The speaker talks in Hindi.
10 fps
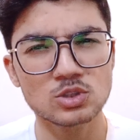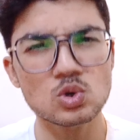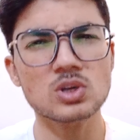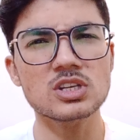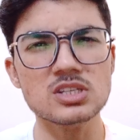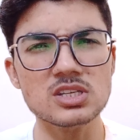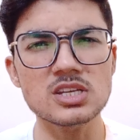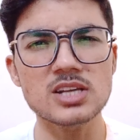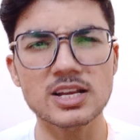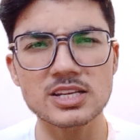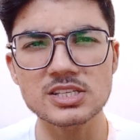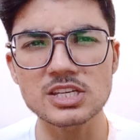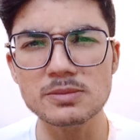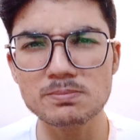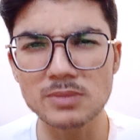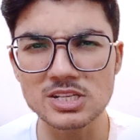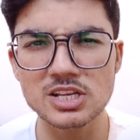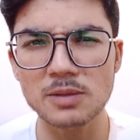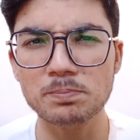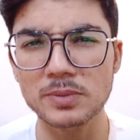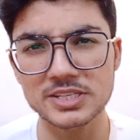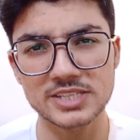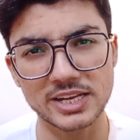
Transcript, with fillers: जो किसी न किसी मज़हब पर